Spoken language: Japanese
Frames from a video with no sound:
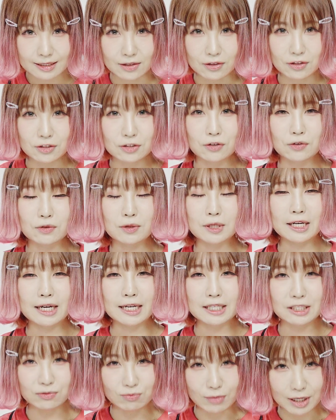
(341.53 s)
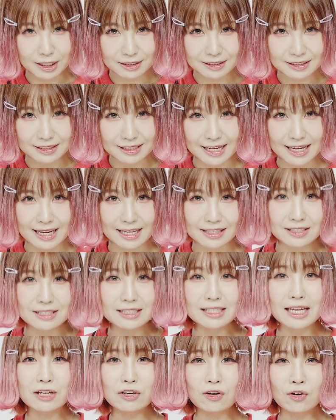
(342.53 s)
よろしくお願いします、えー、
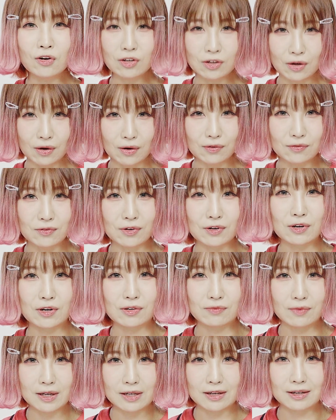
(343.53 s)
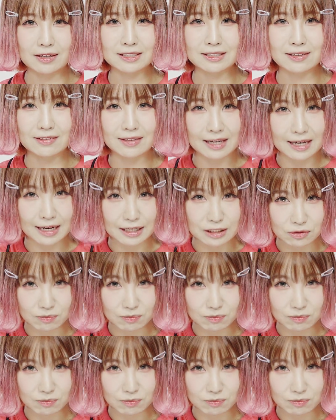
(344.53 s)
Twitter の方のフォローもよろしくお願